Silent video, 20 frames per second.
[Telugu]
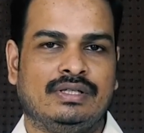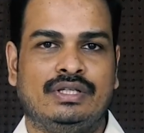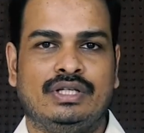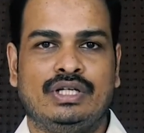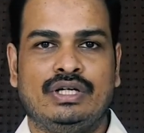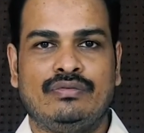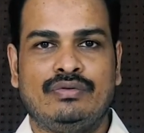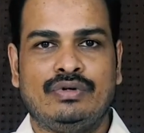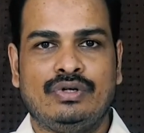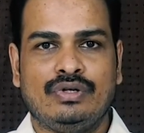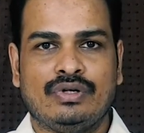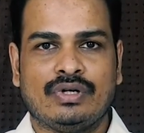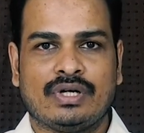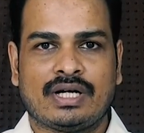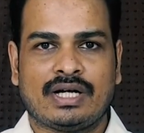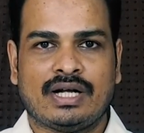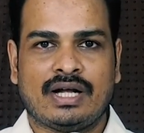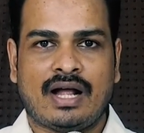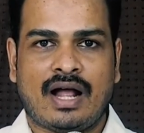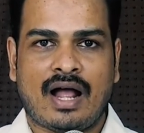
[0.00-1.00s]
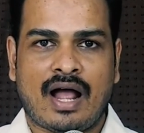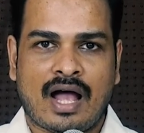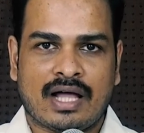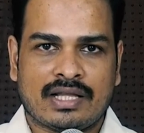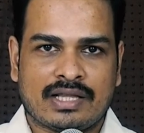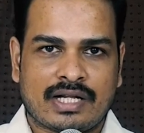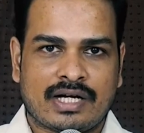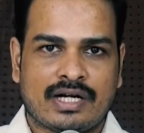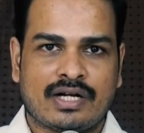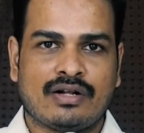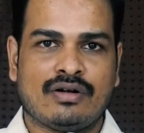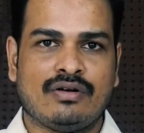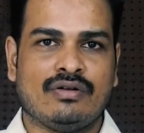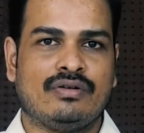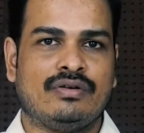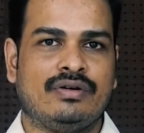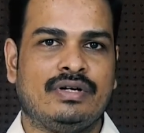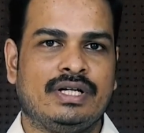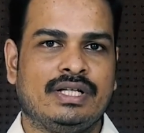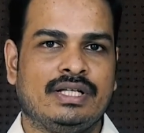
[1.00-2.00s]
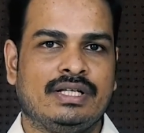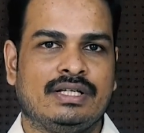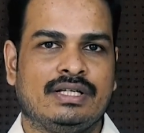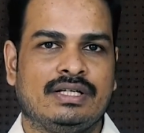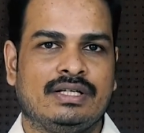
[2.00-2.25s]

దేవుని యొక్క ఆదరణలో నుండి